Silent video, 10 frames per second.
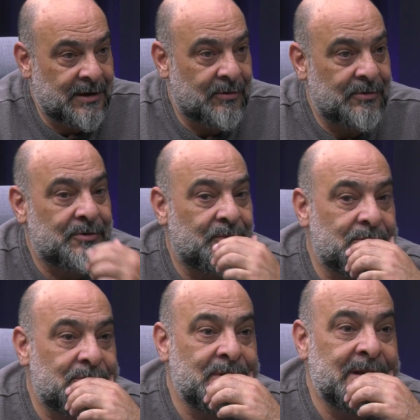konuşup
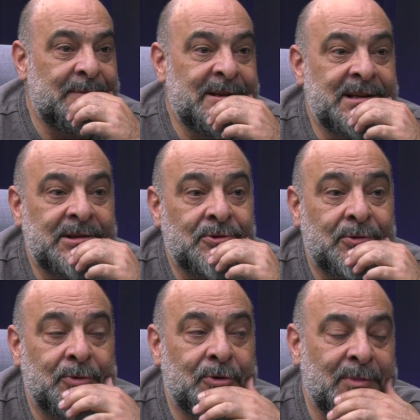düşünülebilecek
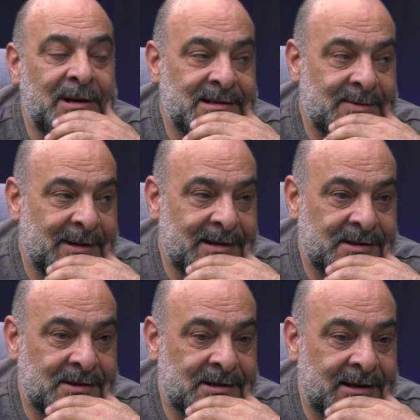çok büyük malzemeler
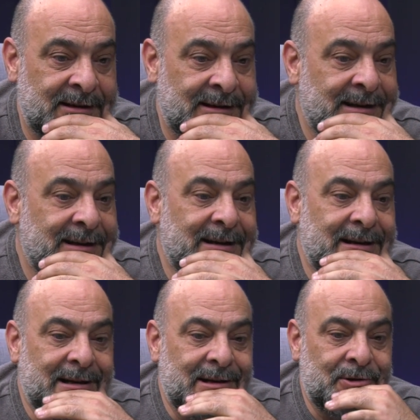çıkacağını
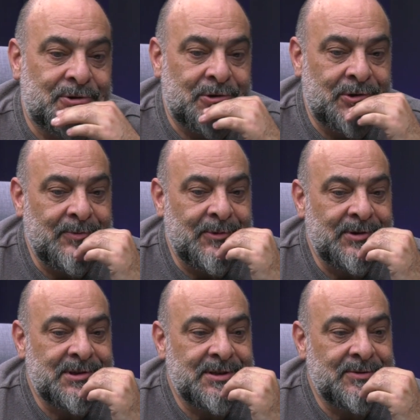düşündüm.
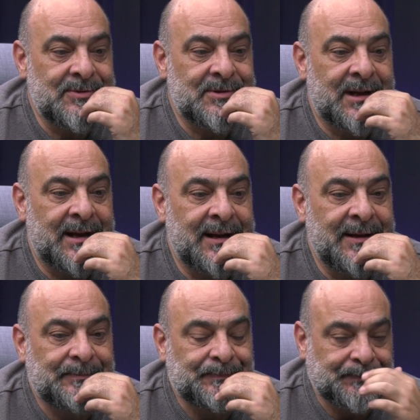Onun için 100
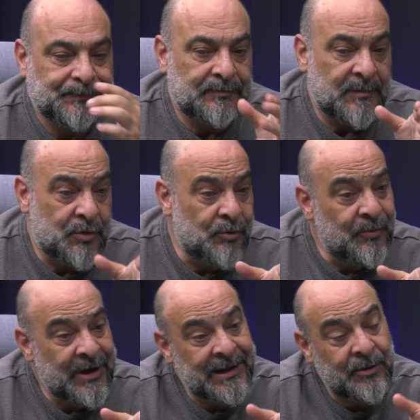tane
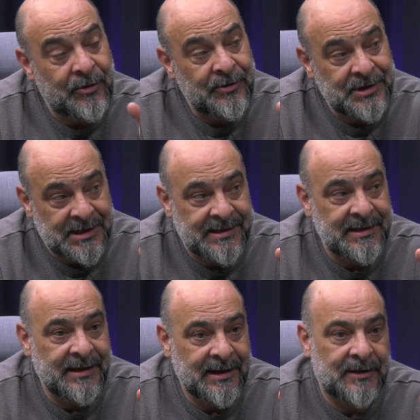Cumhuriyet
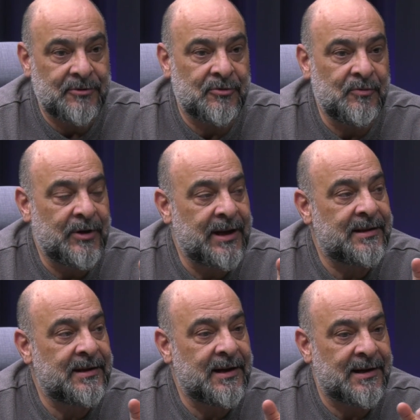öncesinde de
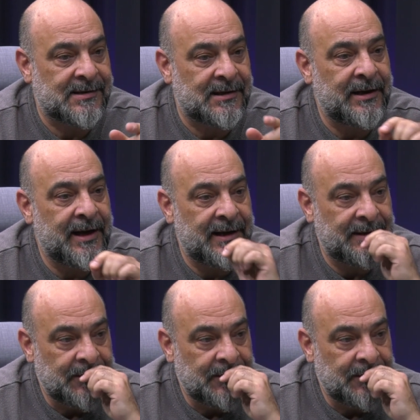Cumhuriyeti hazırlayan